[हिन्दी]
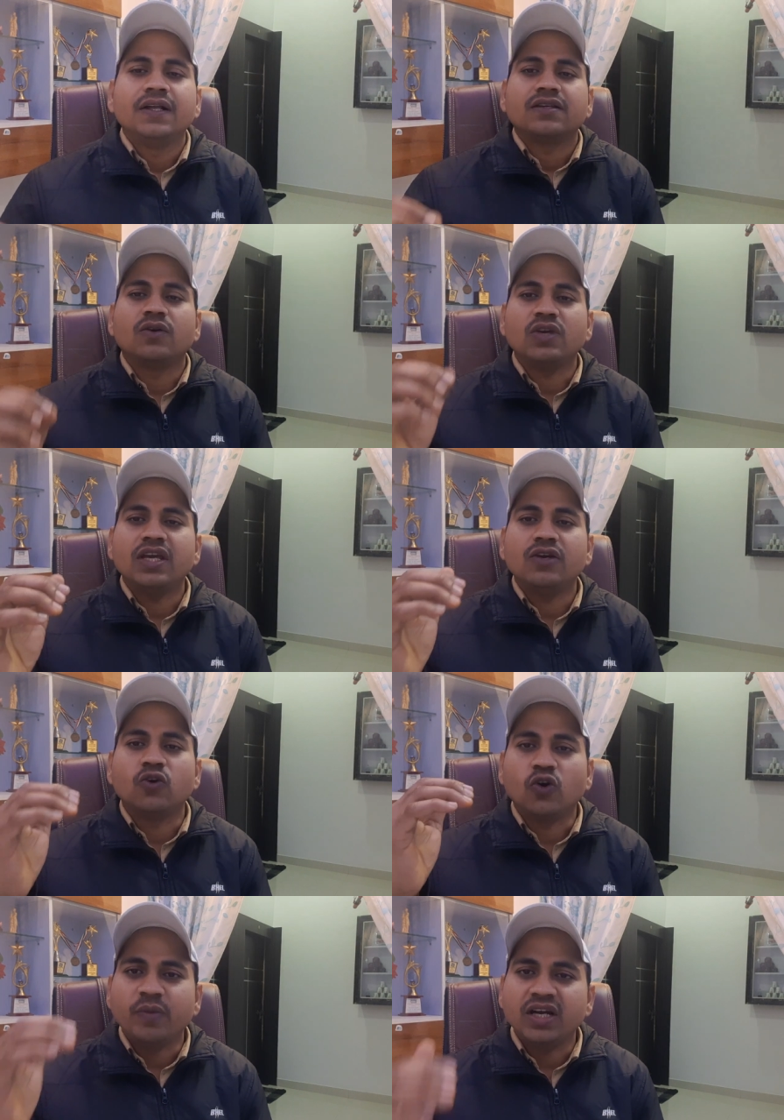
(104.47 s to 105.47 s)
क्योंकि
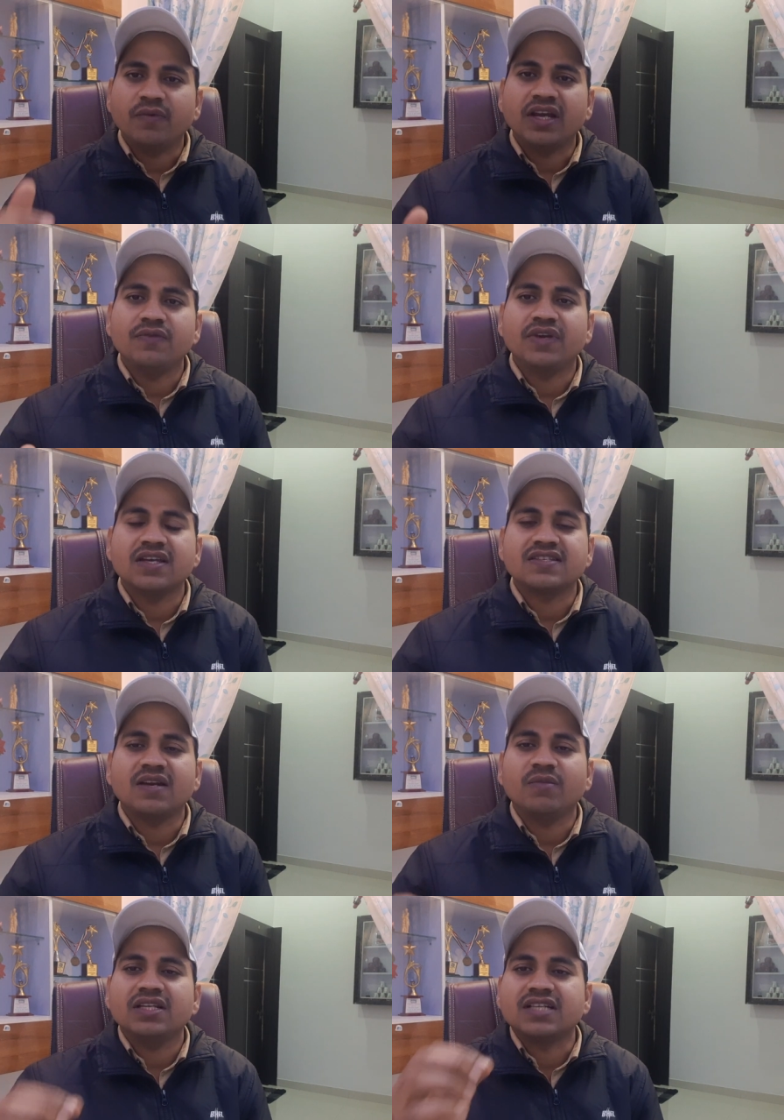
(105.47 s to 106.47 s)
डॉक्यूमेंट वेरिफिकेशन
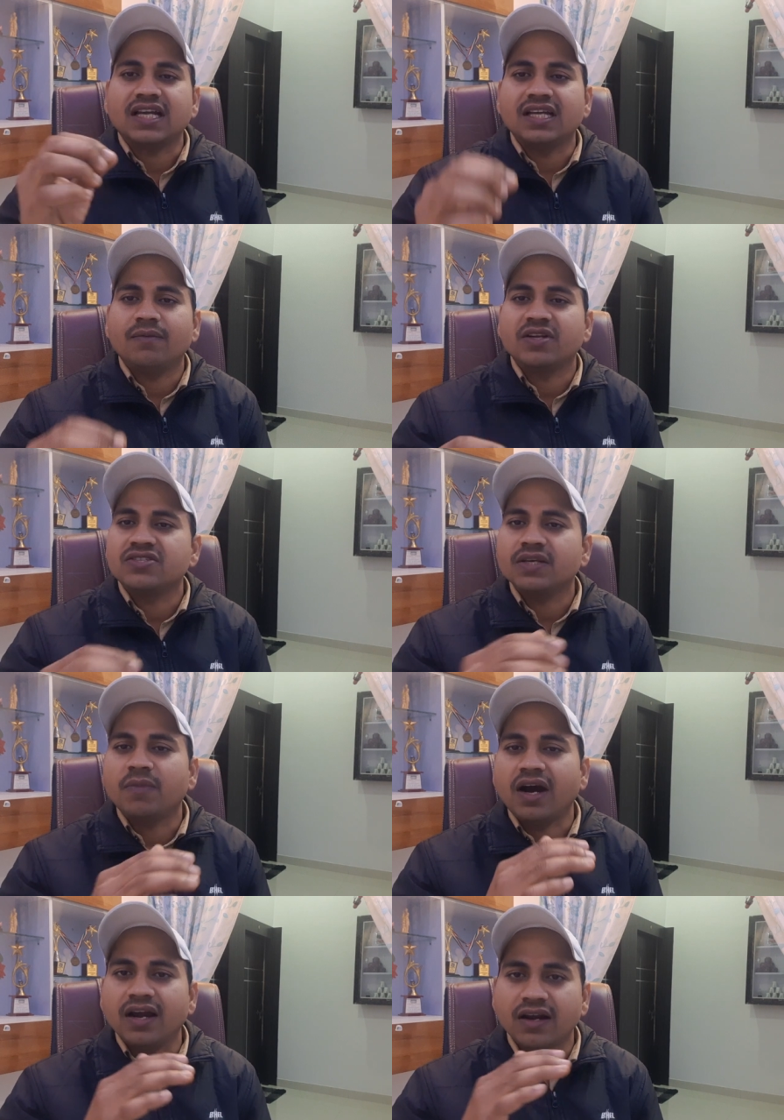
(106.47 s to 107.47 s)
में ज़्यादा बच्चे
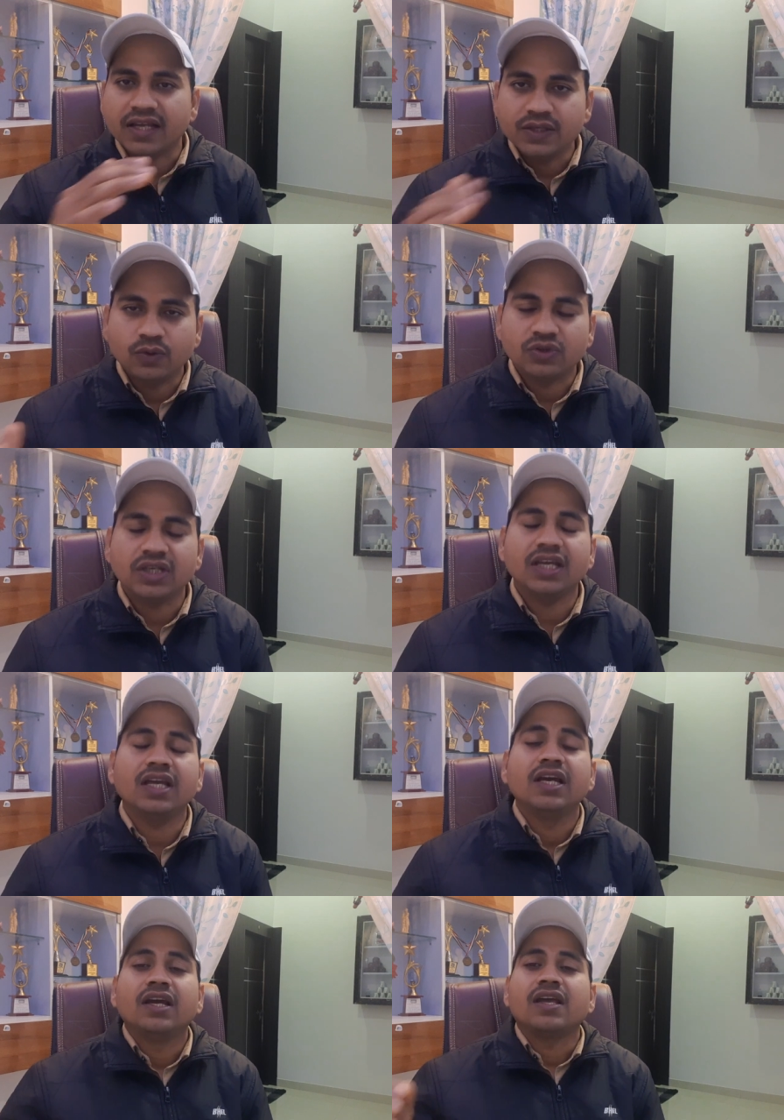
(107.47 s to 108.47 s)
बाहर नहीं होते
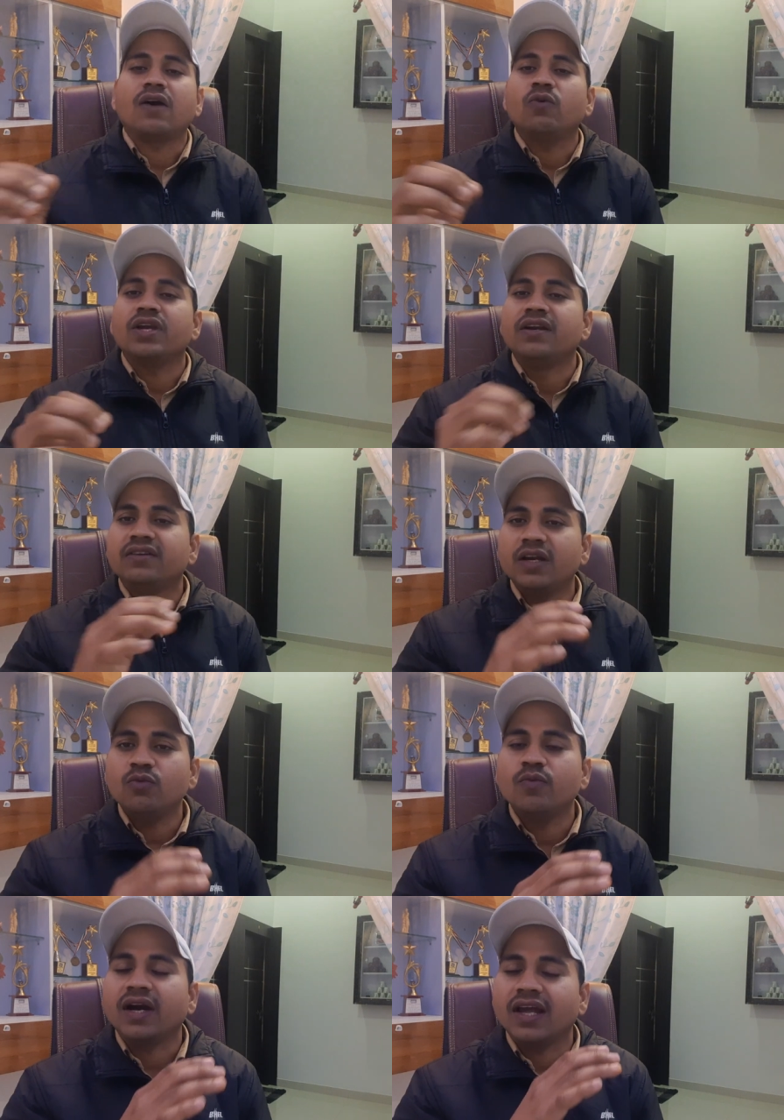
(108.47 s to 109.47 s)
हैं या कोई
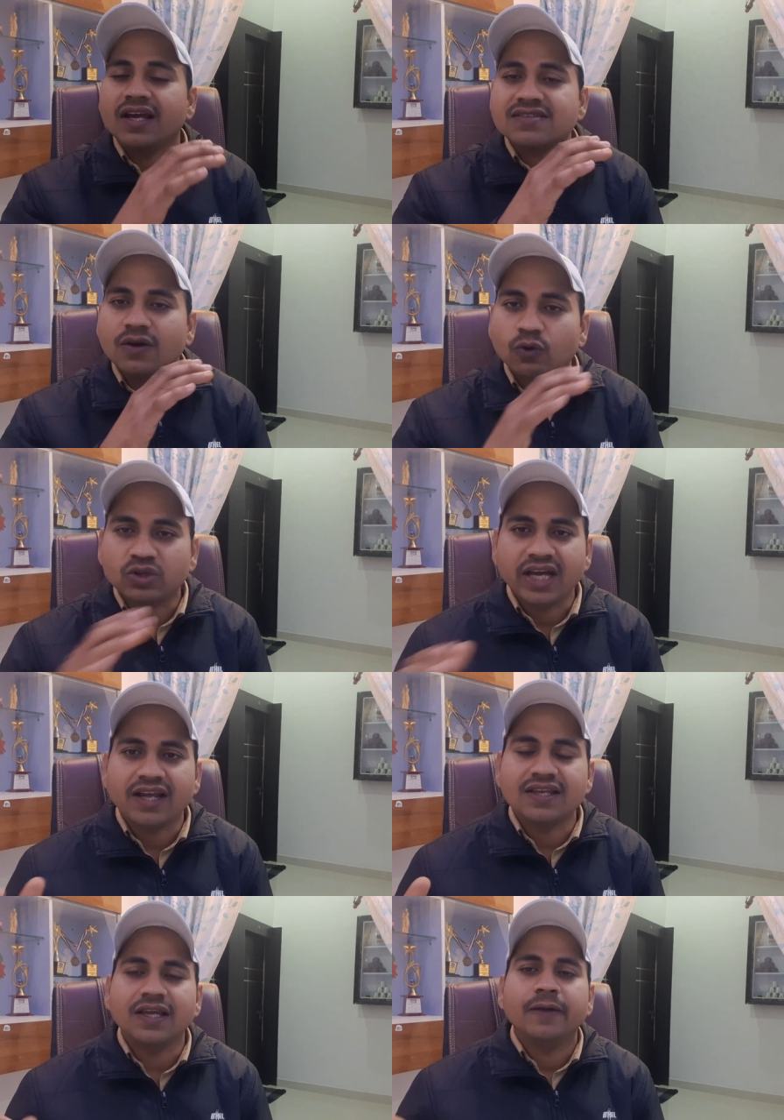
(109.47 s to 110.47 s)
इंटरव्यू वगैरह ऐसा होता
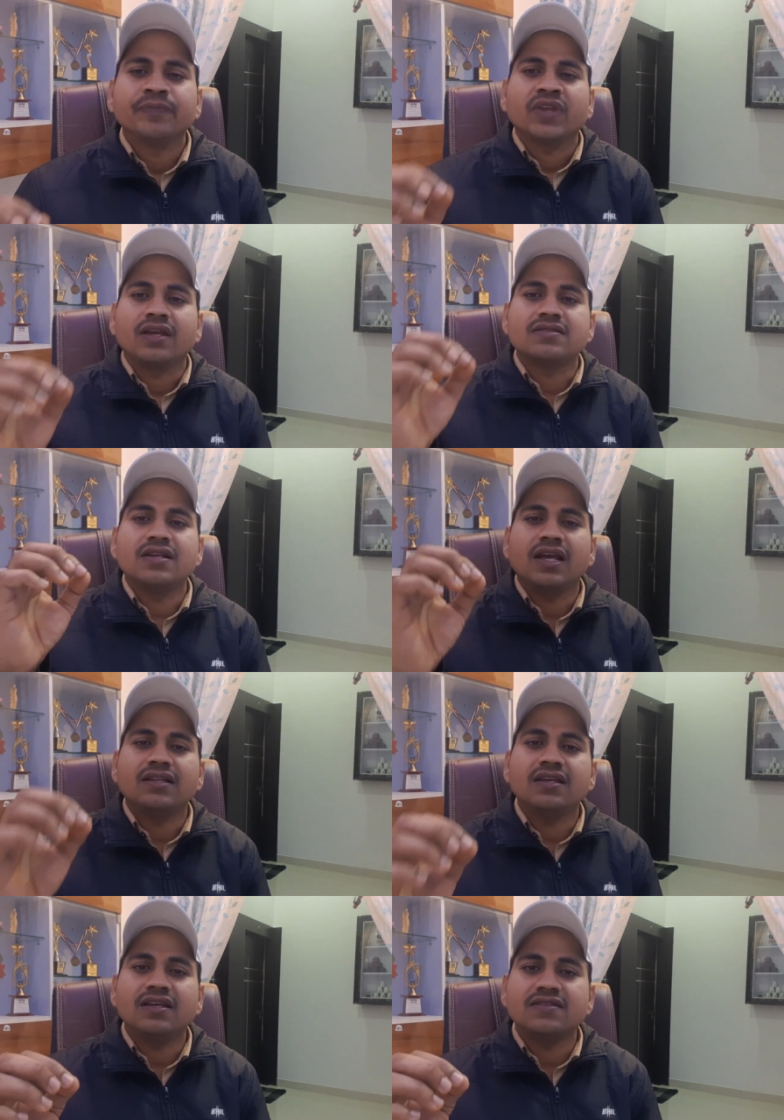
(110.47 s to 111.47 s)
नहीं है इसलिए
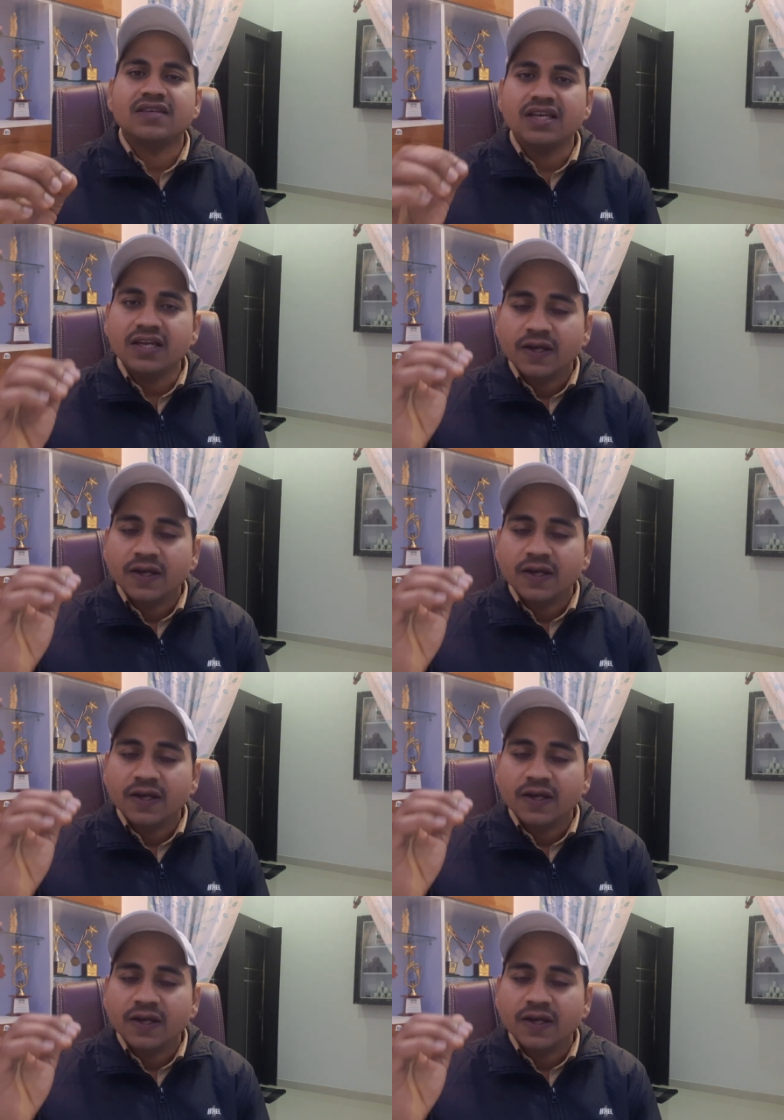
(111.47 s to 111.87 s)
यदि किसी